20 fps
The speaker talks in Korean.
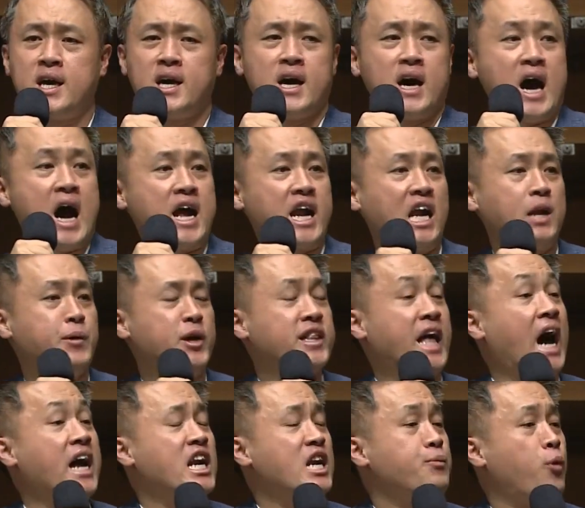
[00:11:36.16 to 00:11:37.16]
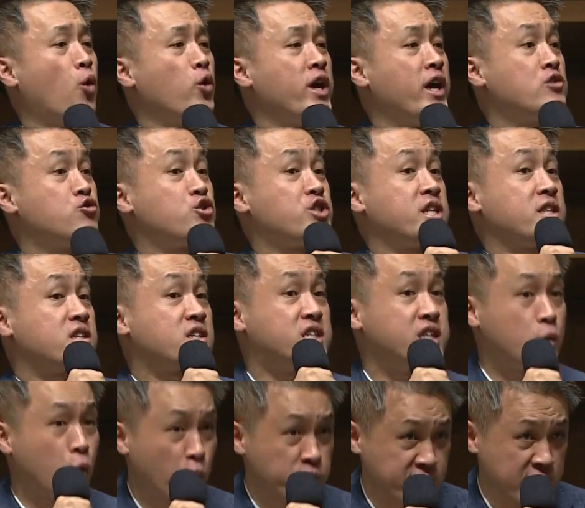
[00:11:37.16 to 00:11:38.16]
하나님이 나를 보내주신
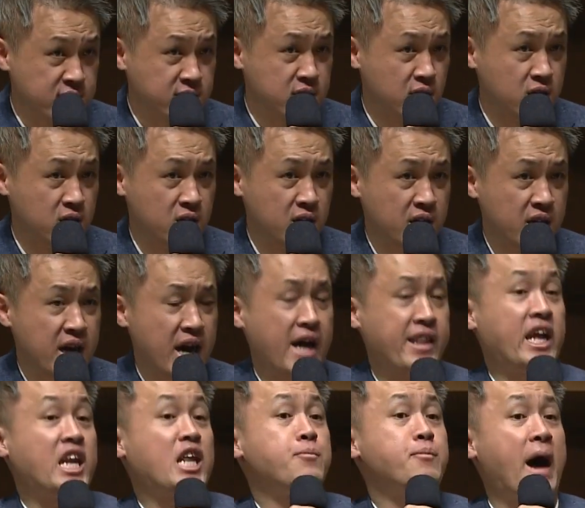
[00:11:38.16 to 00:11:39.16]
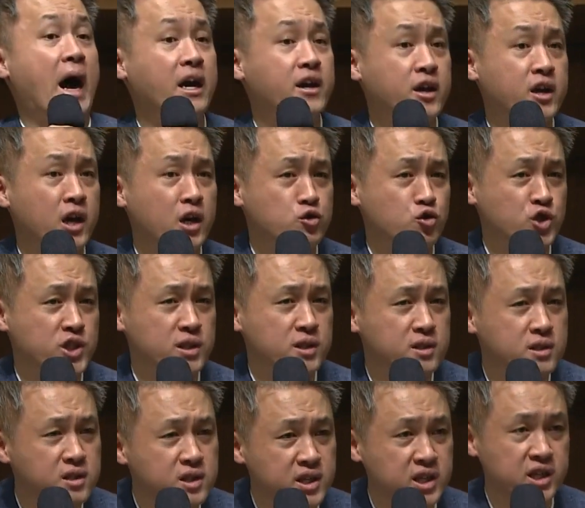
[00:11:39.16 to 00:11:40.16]
그곳에서 하나님 맡겨주신
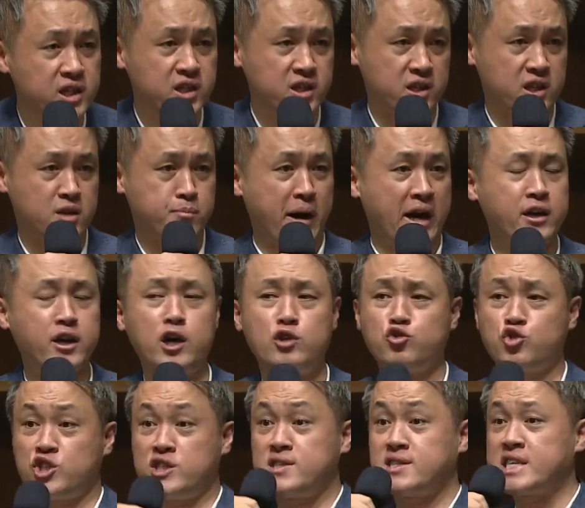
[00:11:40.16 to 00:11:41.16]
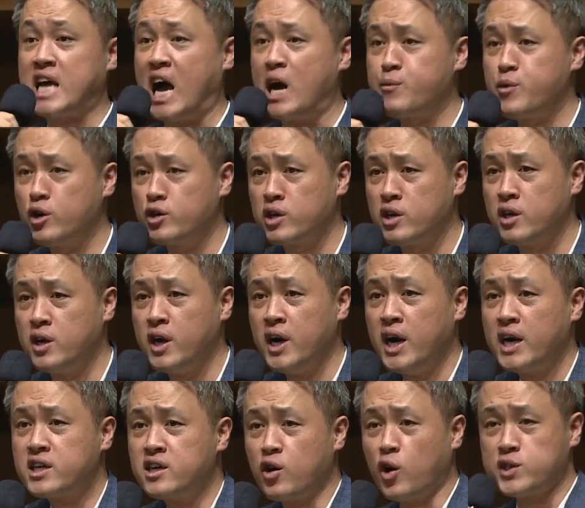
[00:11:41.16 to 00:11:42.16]
그 일을, 맡겨주신 사명을
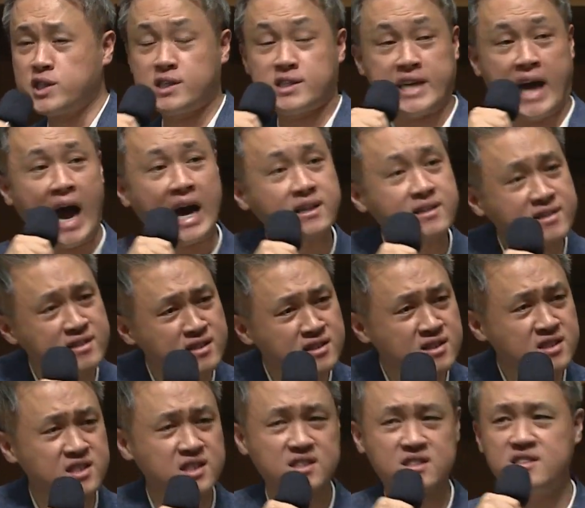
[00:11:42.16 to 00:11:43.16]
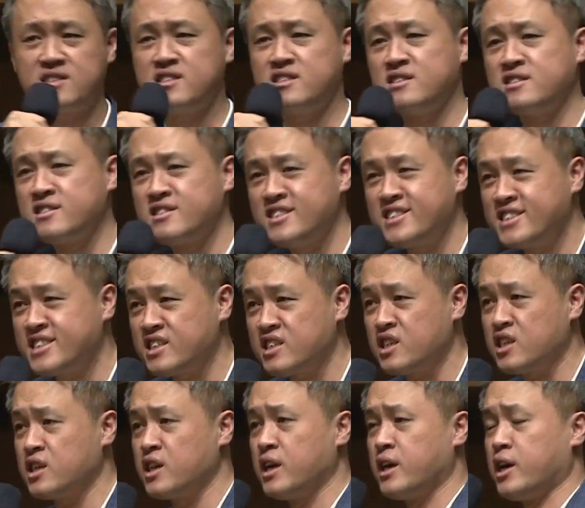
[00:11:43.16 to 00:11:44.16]
그것이 작든지
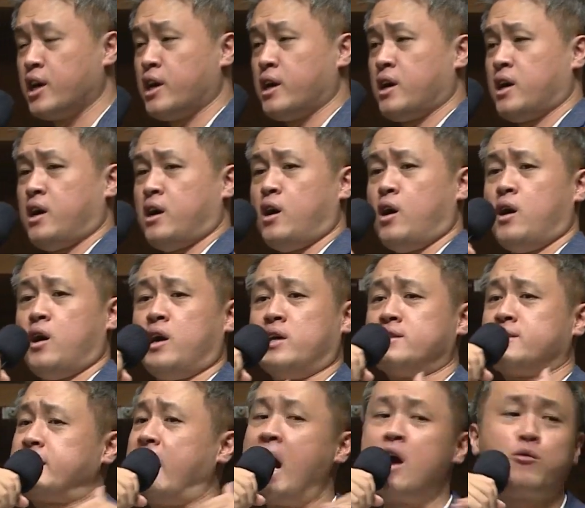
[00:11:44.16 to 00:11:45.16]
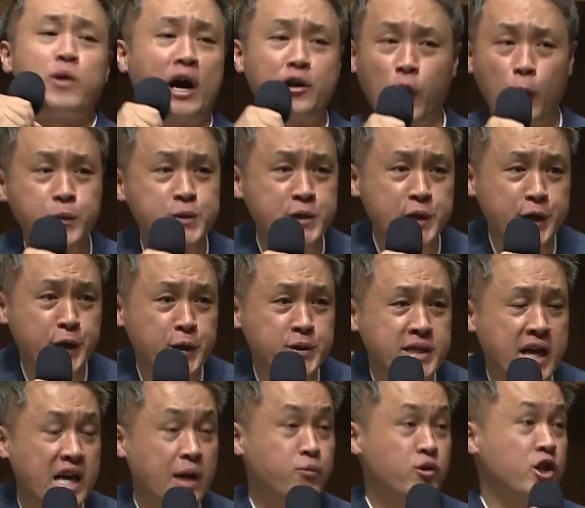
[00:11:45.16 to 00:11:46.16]
크든지 상관없어요.
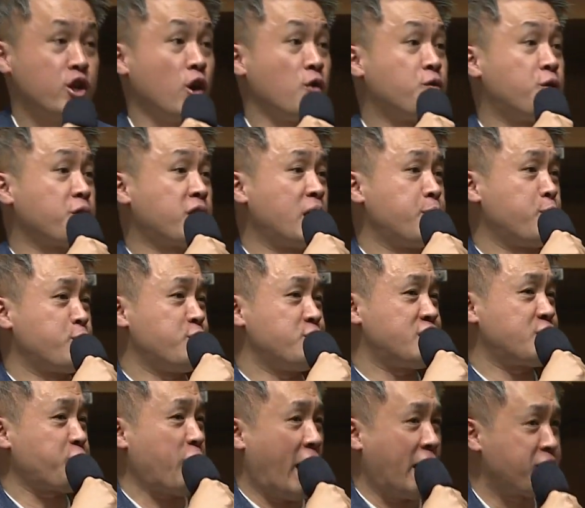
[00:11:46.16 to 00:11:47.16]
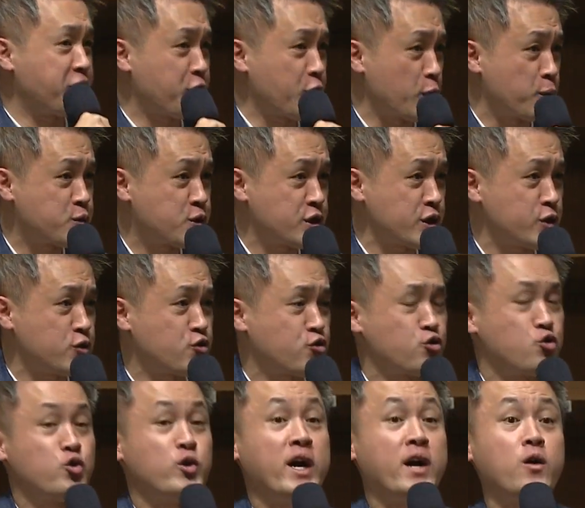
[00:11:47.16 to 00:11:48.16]
사람들이 어떻게 보든지 관계없어요.
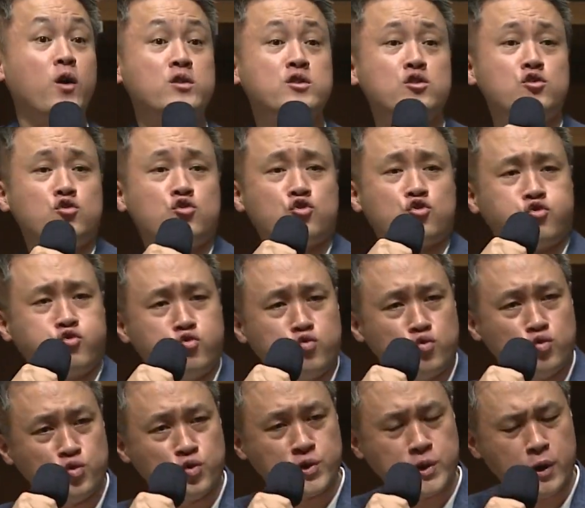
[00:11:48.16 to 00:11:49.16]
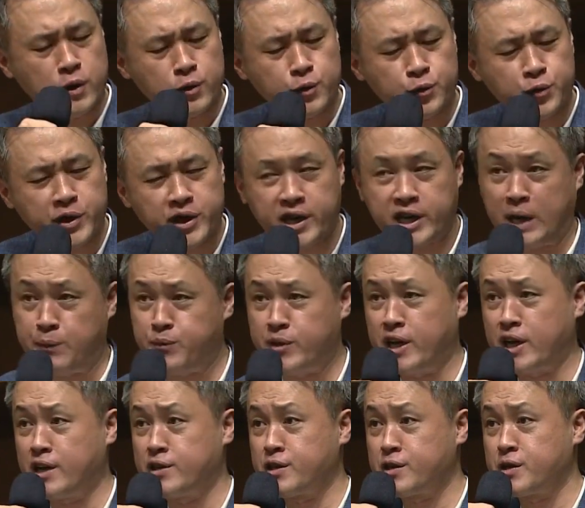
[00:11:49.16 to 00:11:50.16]
중요한 것은 충성되게
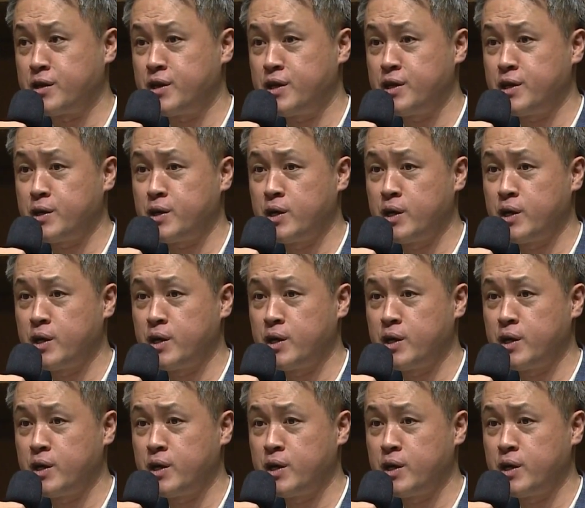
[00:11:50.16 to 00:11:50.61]
감당하는 거예요.